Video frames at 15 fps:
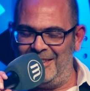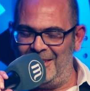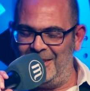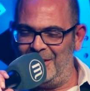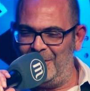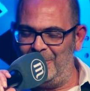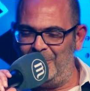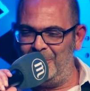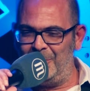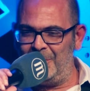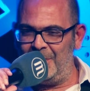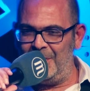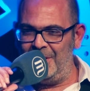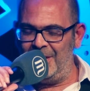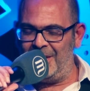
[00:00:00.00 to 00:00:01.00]
ähm,
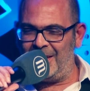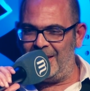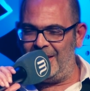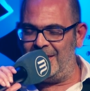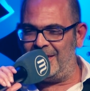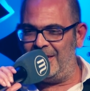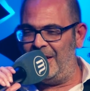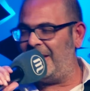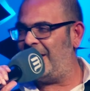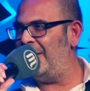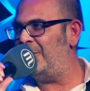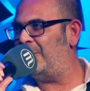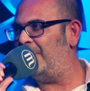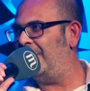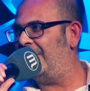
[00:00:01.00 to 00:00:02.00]
ich gehe sehr
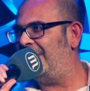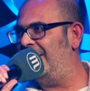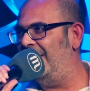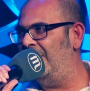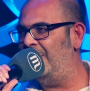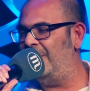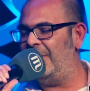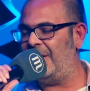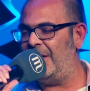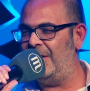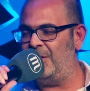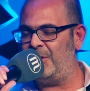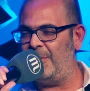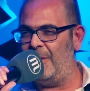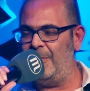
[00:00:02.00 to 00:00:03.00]
gern spazieren und ich gehe
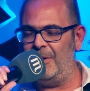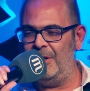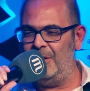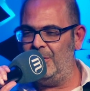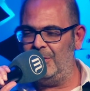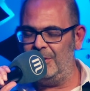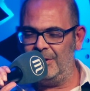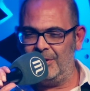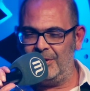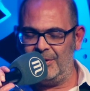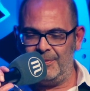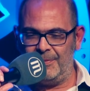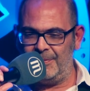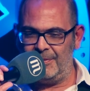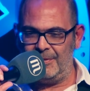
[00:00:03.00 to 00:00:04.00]
in Schwammerl und
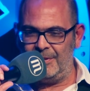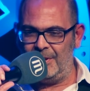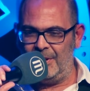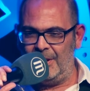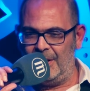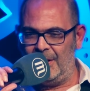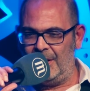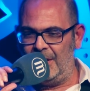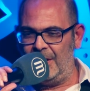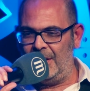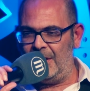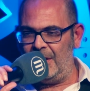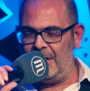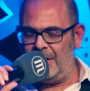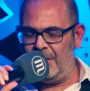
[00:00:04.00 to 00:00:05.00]

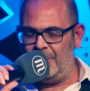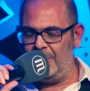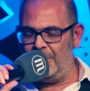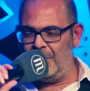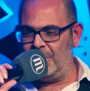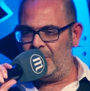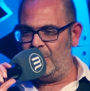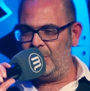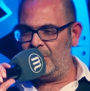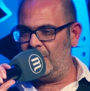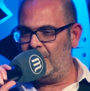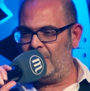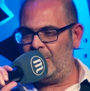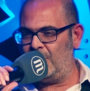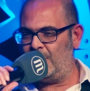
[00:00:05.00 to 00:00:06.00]
ähm,
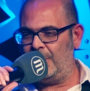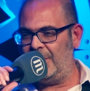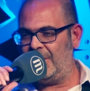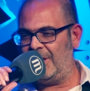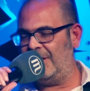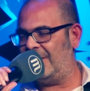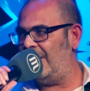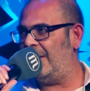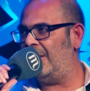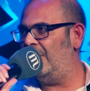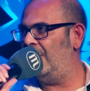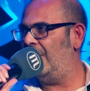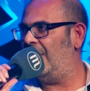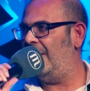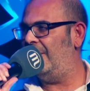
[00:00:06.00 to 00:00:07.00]
ansonsten spiele ich Gitarre
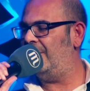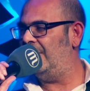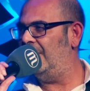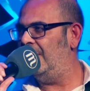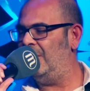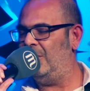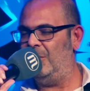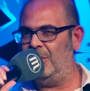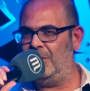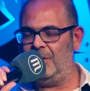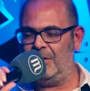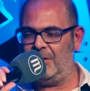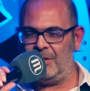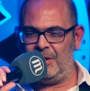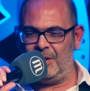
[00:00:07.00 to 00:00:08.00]
oder Klavier
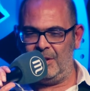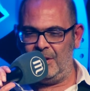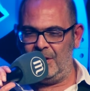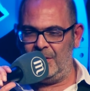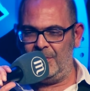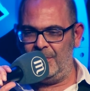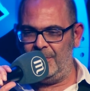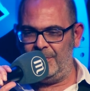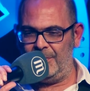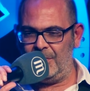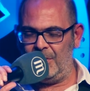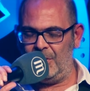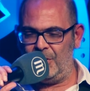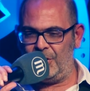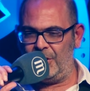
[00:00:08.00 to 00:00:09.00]
und äh,
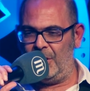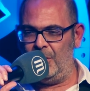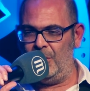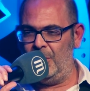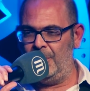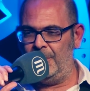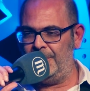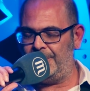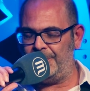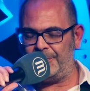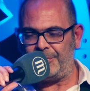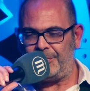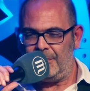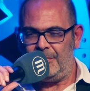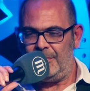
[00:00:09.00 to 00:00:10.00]
schaue
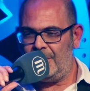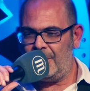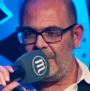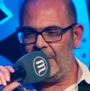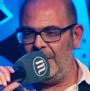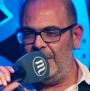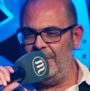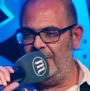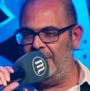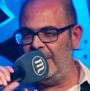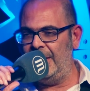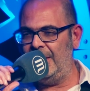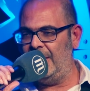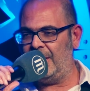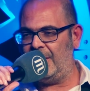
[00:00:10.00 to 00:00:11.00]

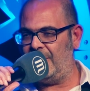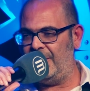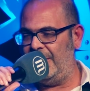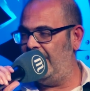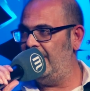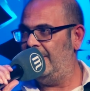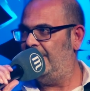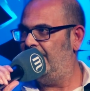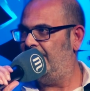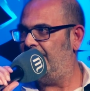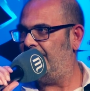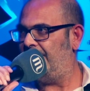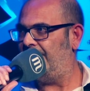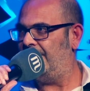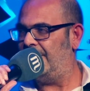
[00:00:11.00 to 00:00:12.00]
wenig fern,
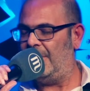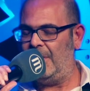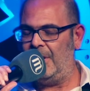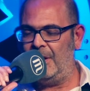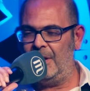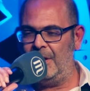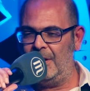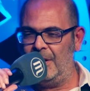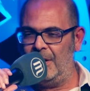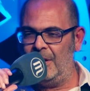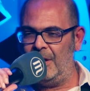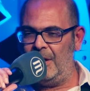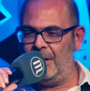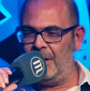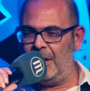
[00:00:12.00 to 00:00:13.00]
mhm.
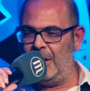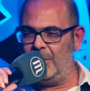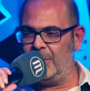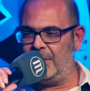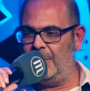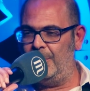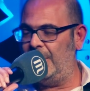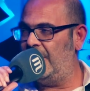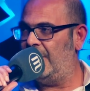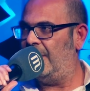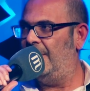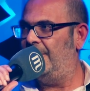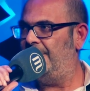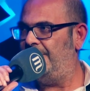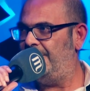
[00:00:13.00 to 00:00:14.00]
außer mich.
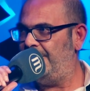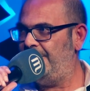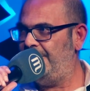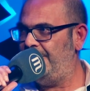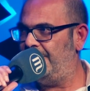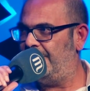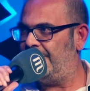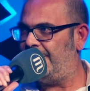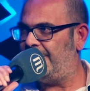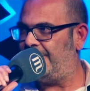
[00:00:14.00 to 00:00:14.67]
Mhm